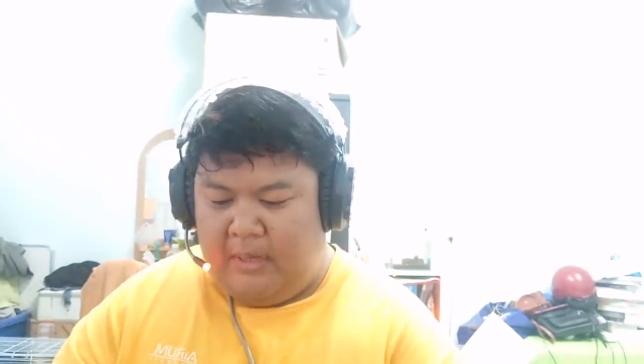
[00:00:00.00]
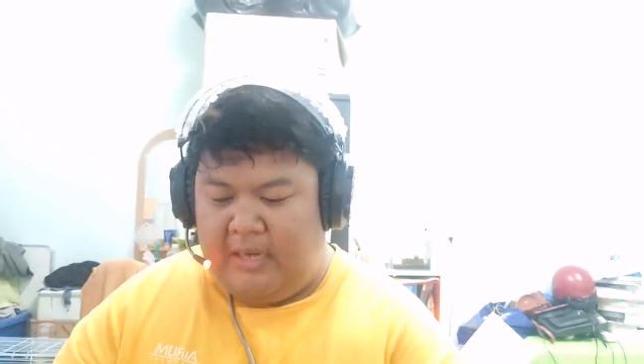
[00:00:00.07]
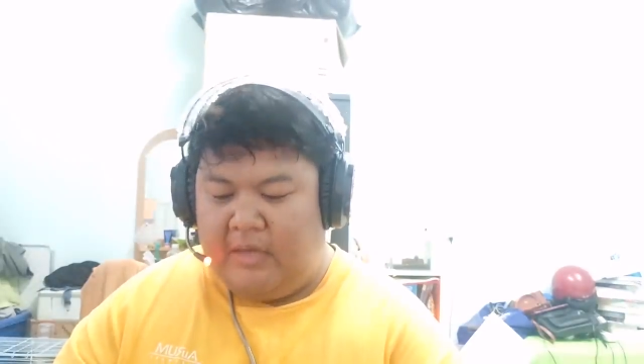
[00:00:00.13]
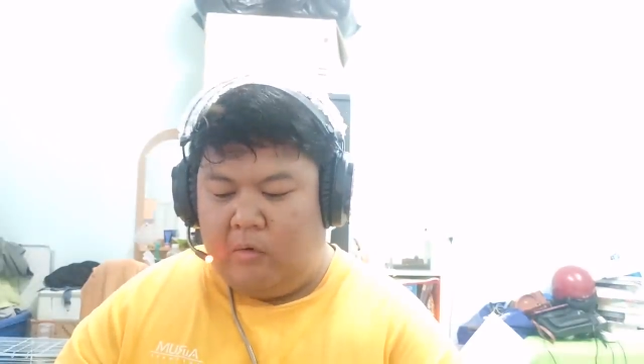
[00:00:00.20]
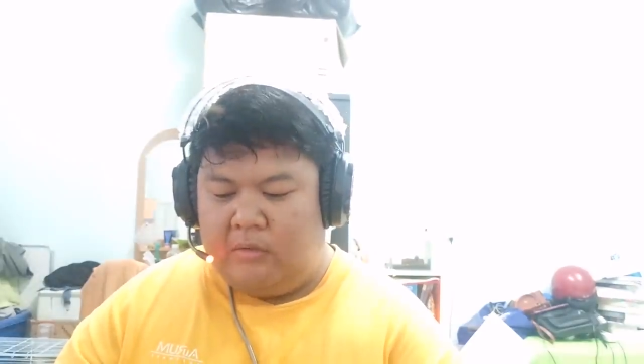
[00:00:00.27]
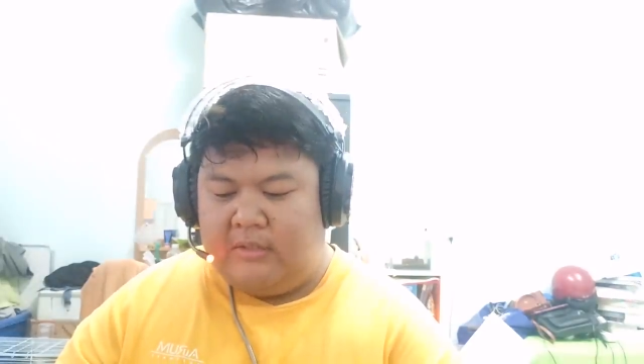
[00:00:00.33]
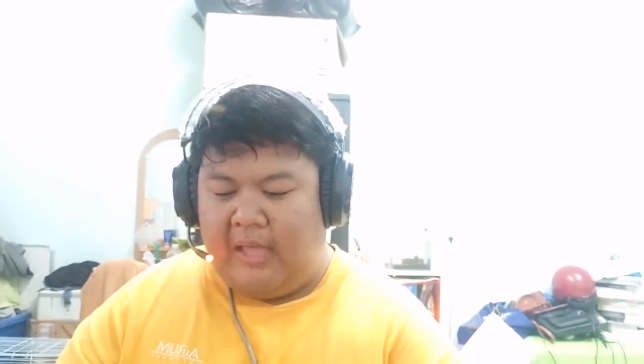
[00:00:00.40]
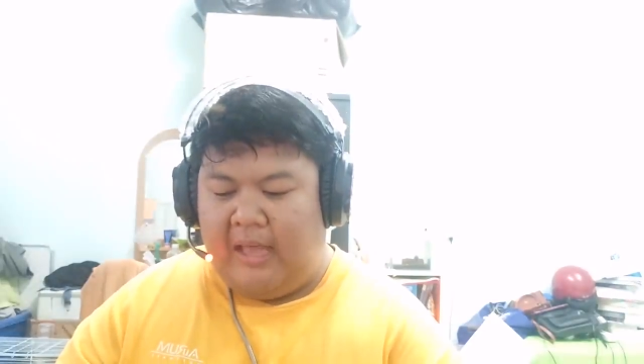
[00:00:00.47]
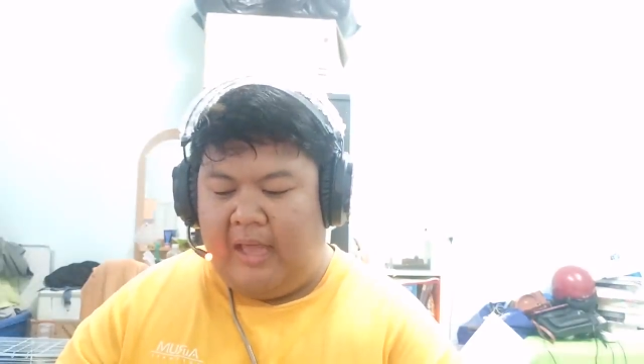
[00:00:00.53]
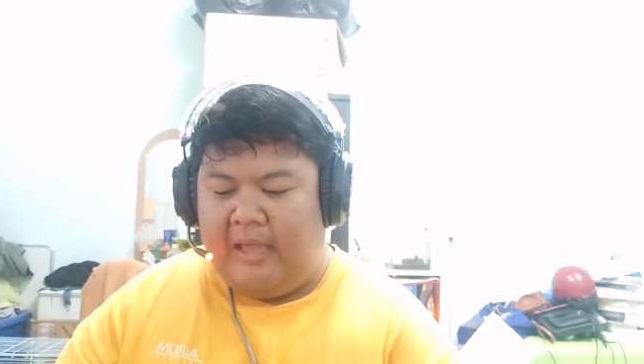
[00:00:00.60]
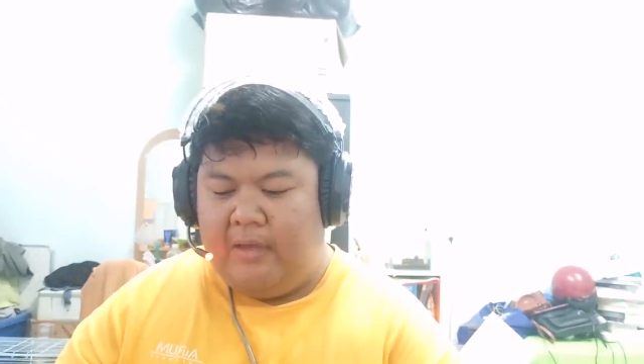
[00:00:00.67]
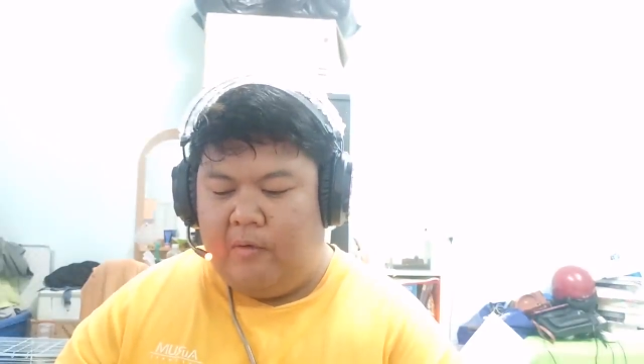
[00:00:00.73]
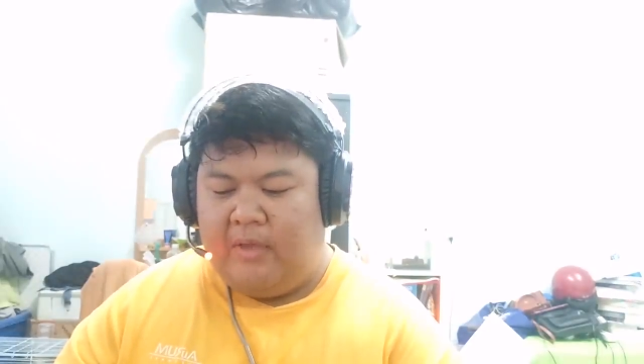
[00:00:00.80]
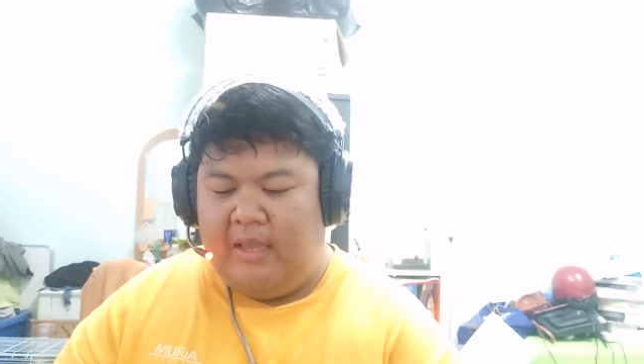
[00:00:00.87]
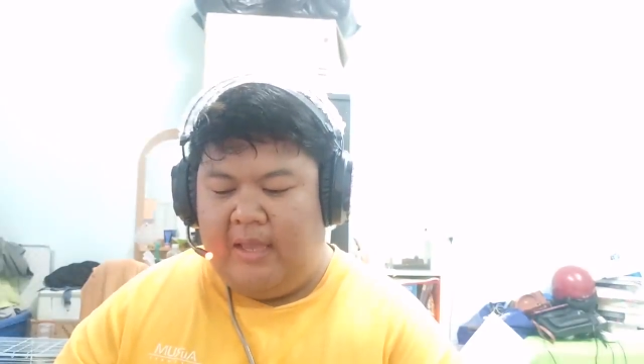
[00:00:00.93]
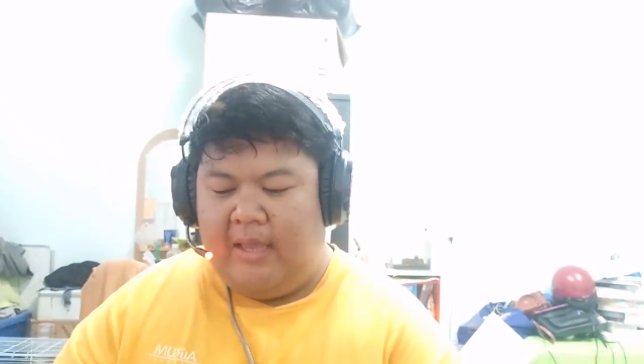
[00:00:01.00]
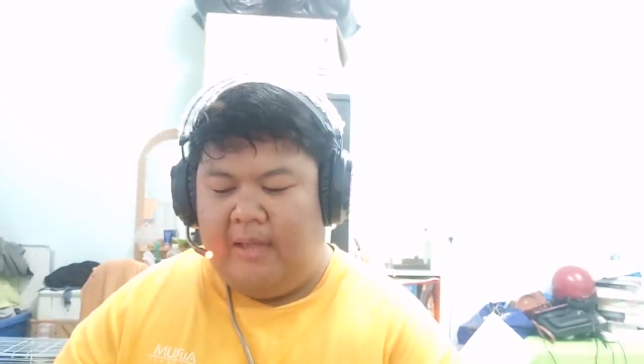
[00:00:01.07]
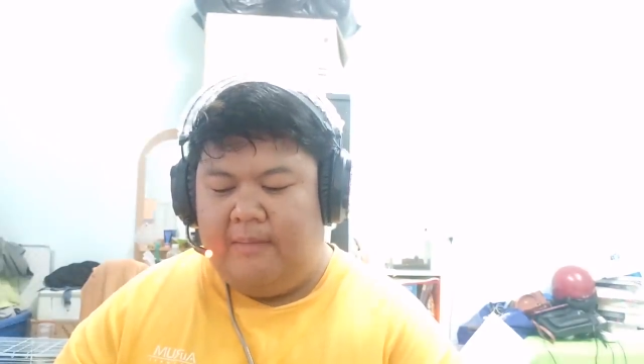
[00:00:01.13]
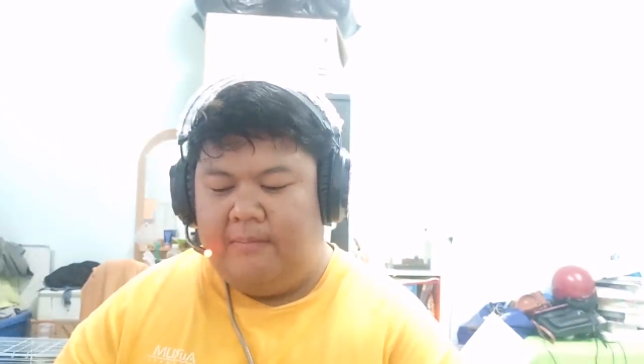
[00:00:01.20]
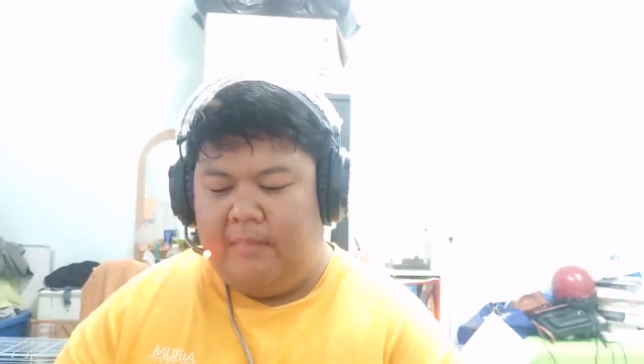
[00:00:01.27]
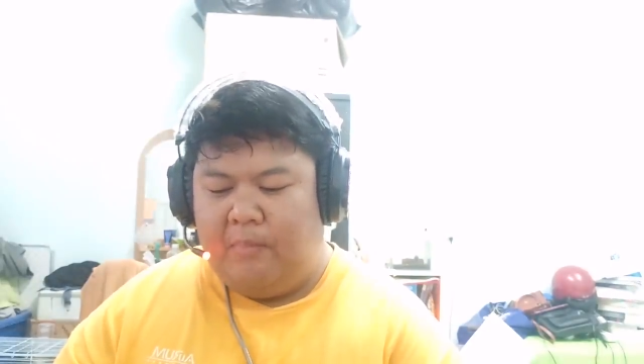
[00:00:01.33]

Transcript: ระเด็นคนตายโอเคอะ